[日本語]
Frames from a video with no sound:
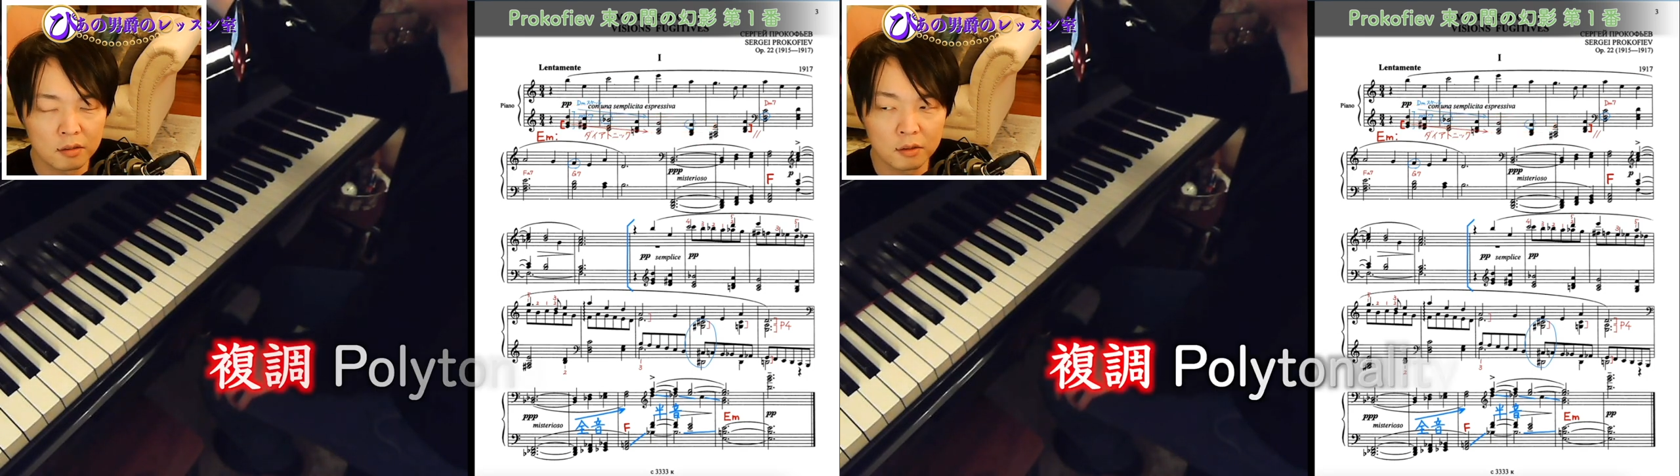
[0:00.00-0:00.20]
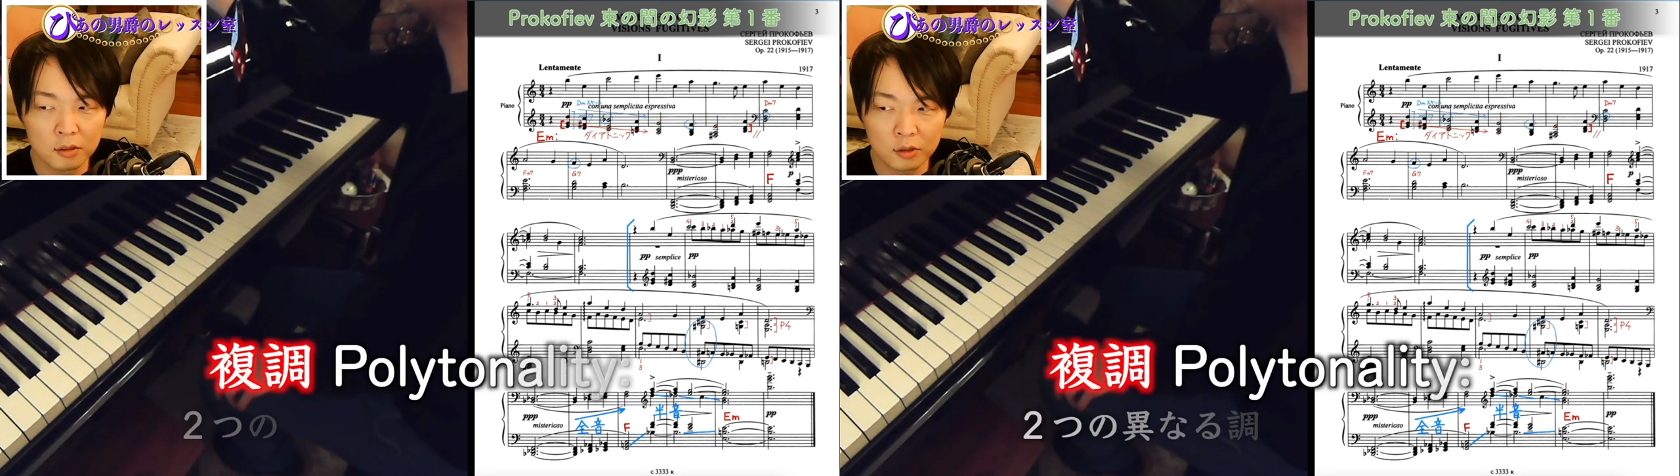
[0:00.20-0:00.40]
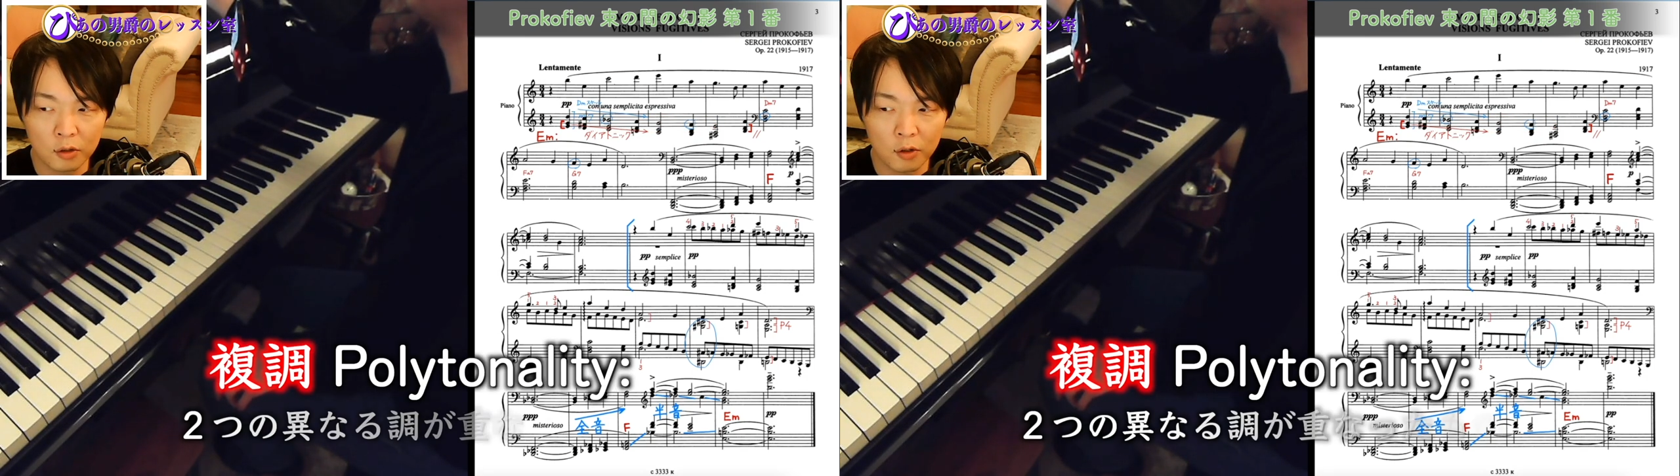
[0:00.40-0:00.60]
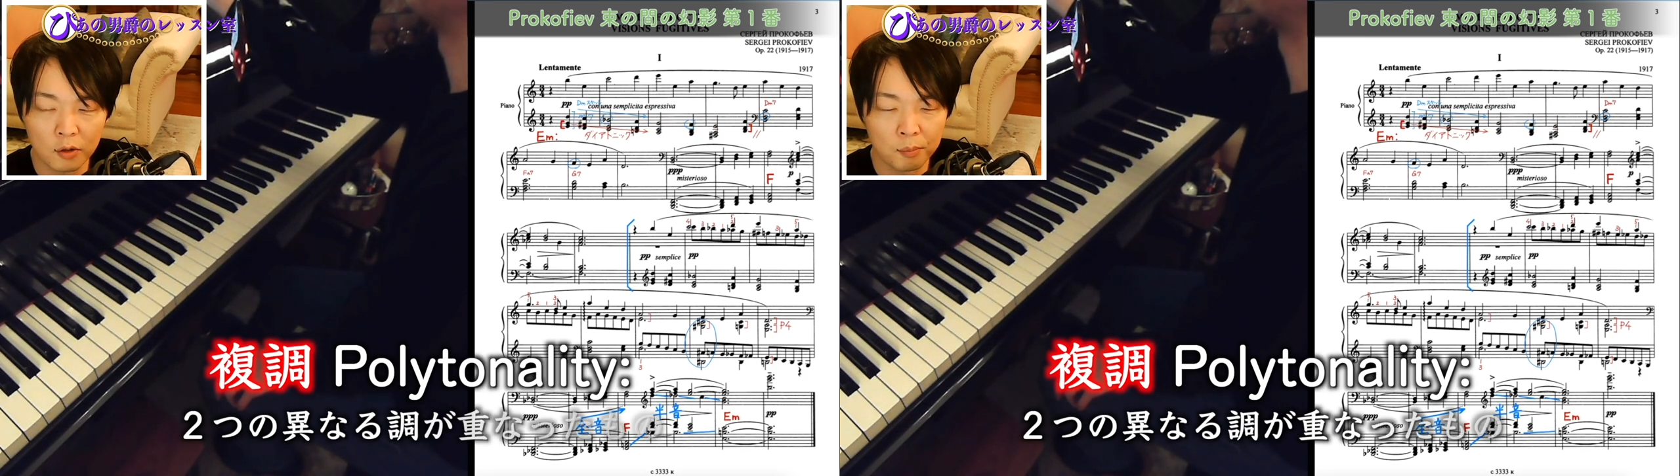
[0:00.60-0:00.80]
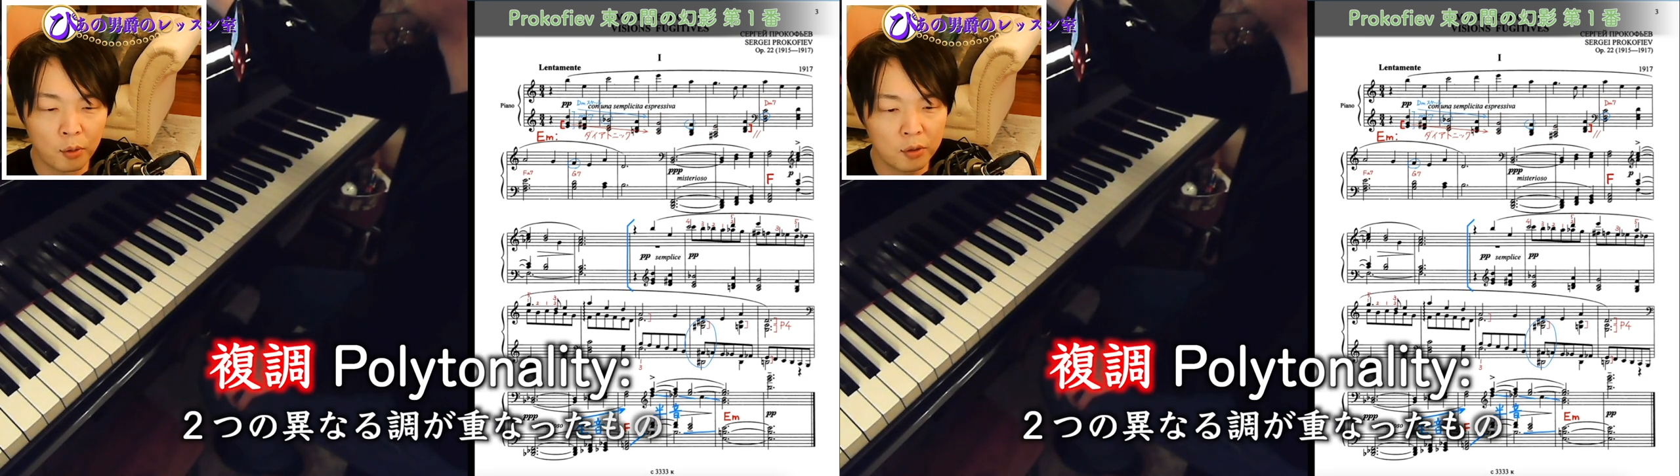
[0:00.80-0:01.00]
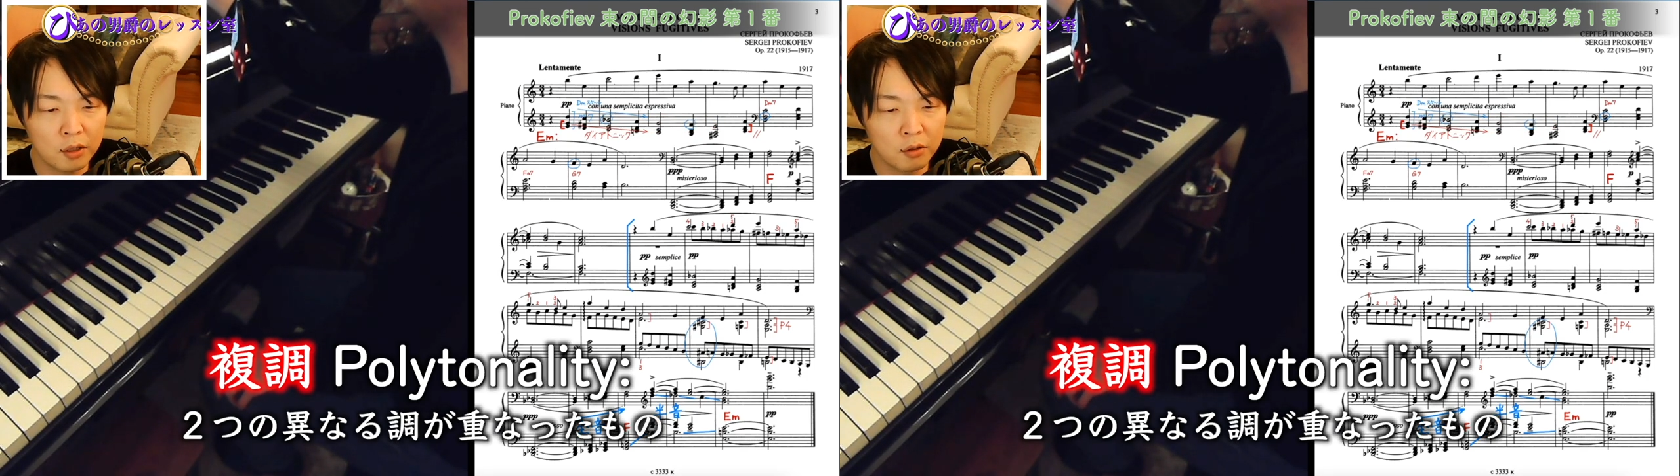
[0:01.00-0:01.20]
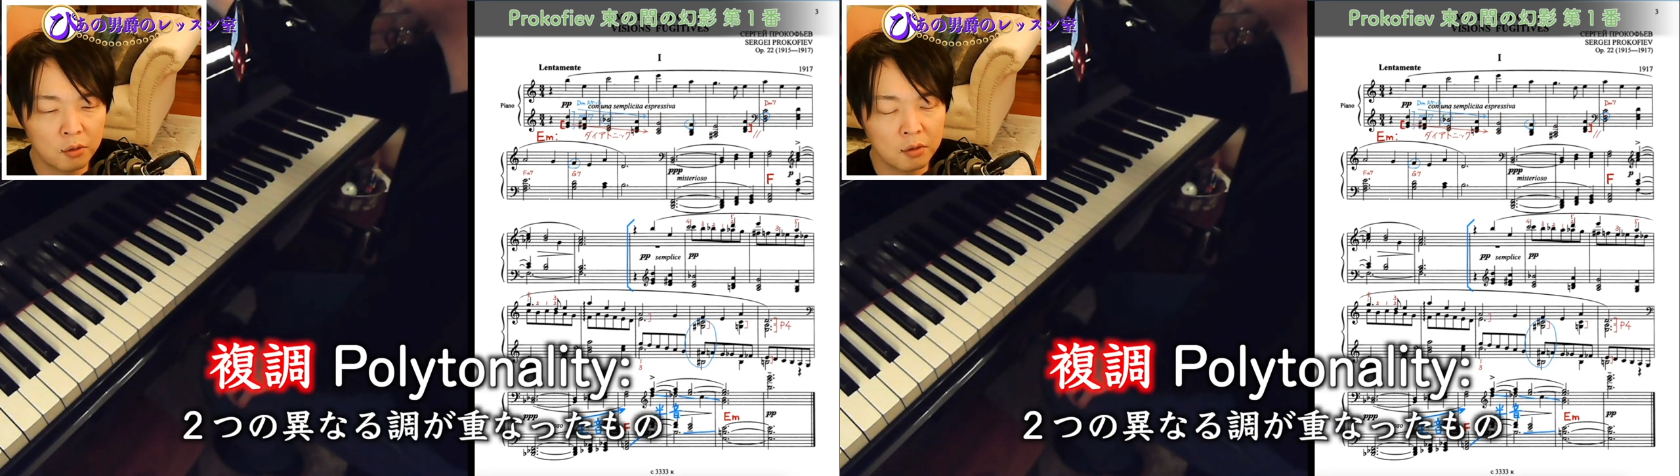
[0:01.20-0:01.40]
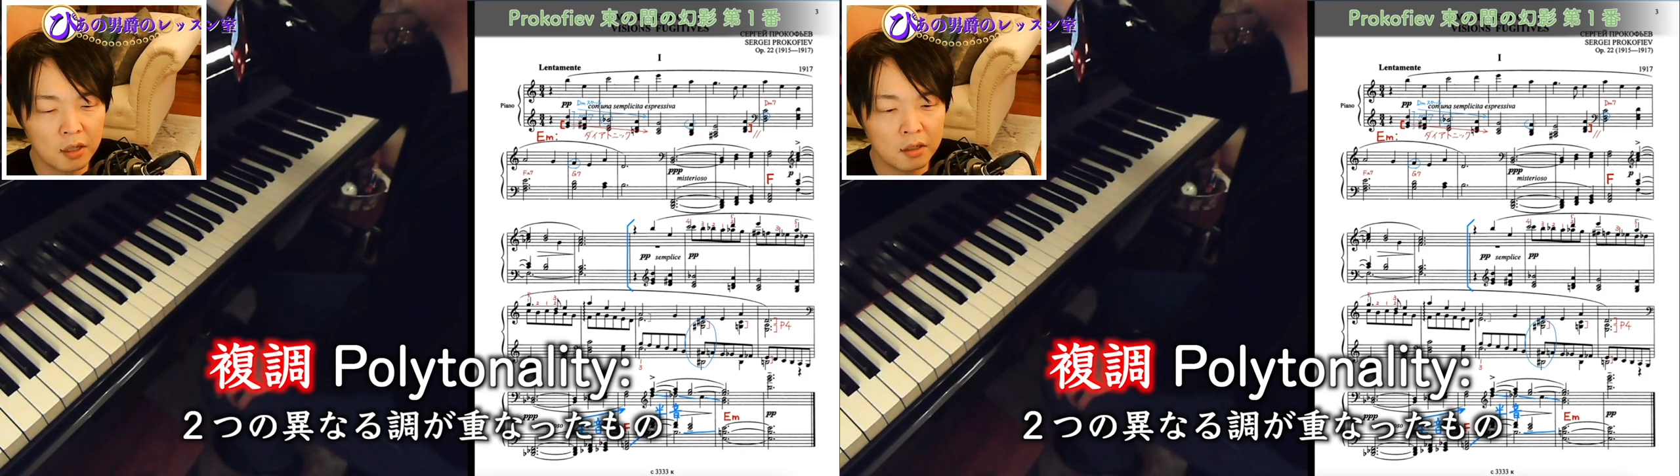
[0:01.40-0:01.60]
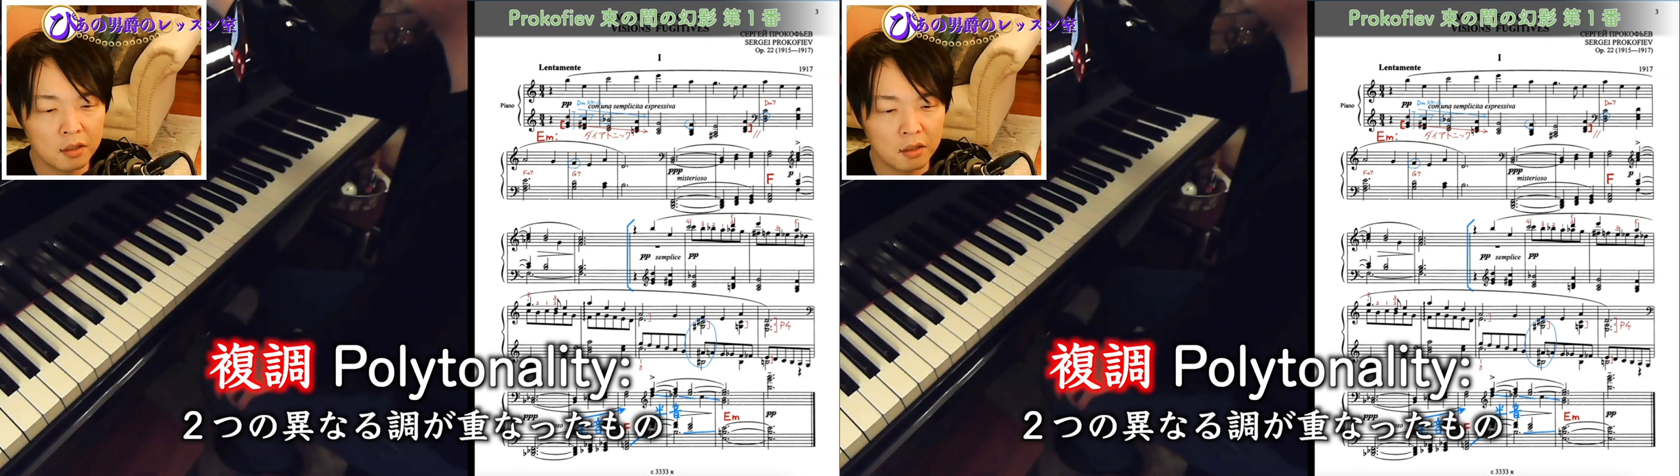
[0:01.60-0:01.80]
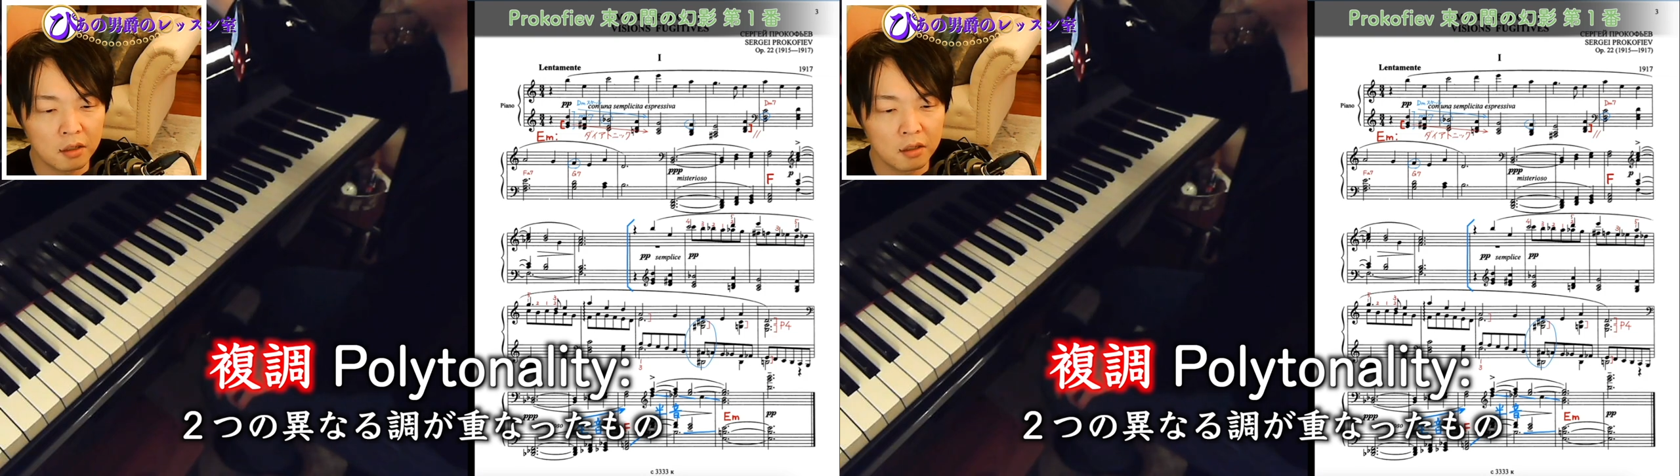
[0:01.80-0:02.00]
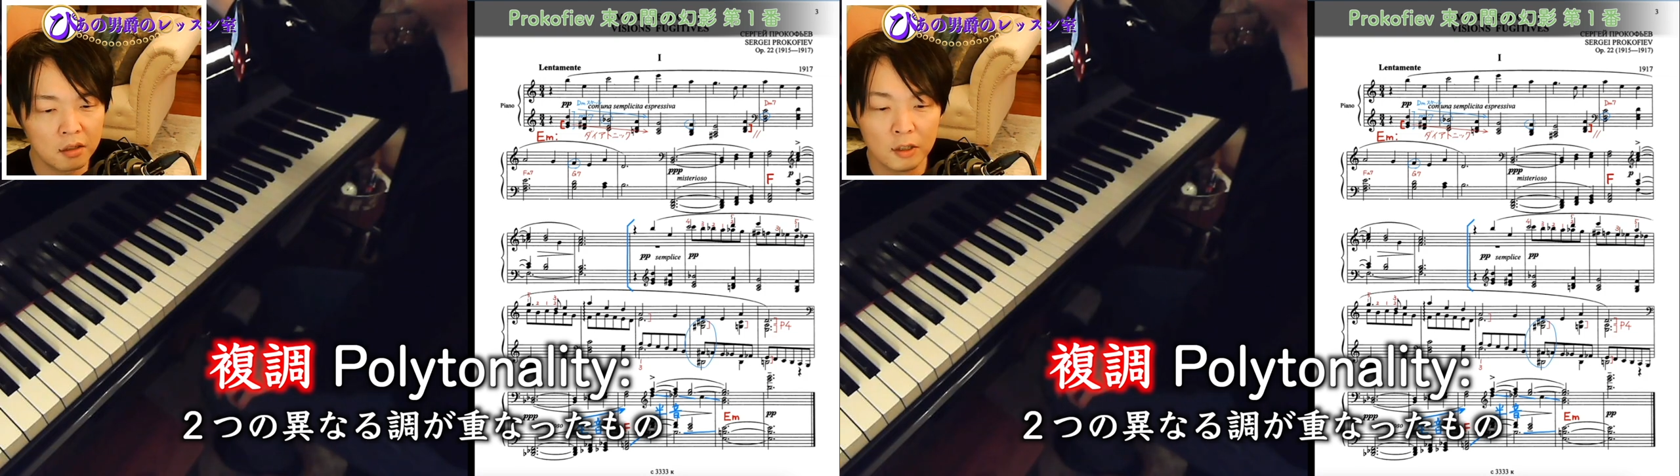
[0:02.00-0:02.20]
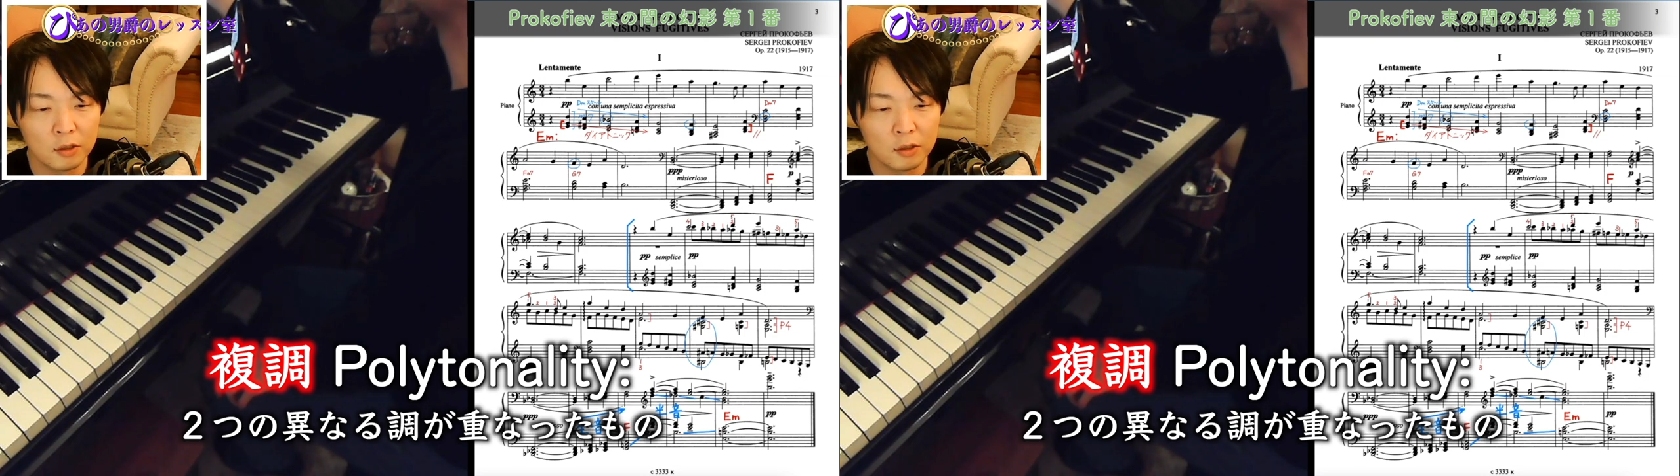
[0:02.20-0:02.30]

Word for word: 復調、ポリトーナリティ